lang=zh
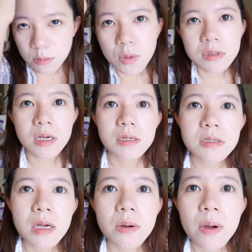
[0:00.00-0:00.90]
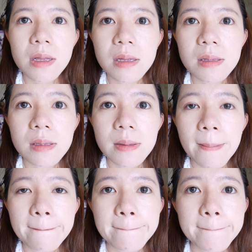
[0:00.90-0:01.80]
目前上完
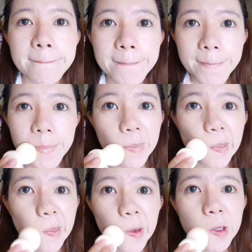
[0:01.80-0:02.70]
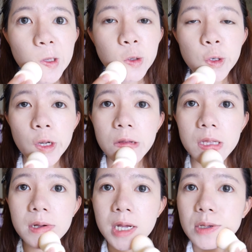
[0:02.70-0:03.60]
全
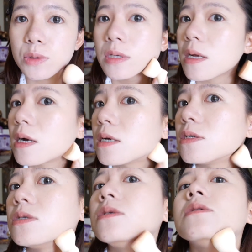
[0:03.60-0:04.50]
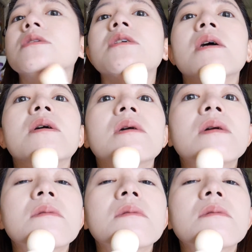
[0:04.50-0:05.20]
脸的感觉大概是这样，